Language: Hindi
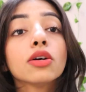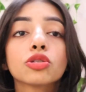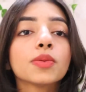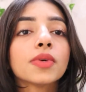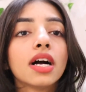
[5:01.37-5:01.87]
के
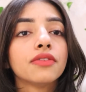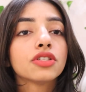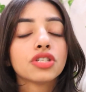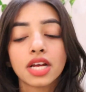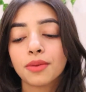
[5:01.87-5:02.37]
उसमें भी काफ़ी
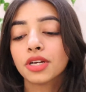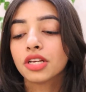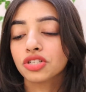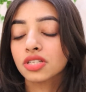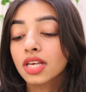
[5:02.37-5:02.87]
अच्छी
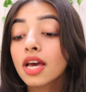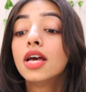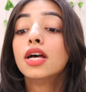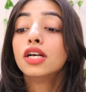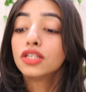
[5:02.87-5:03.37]
रिकमेंडेशन है
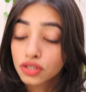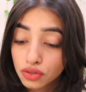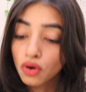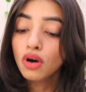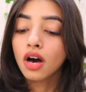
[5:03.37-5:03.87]

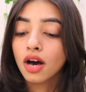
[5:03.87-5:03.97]
सो so,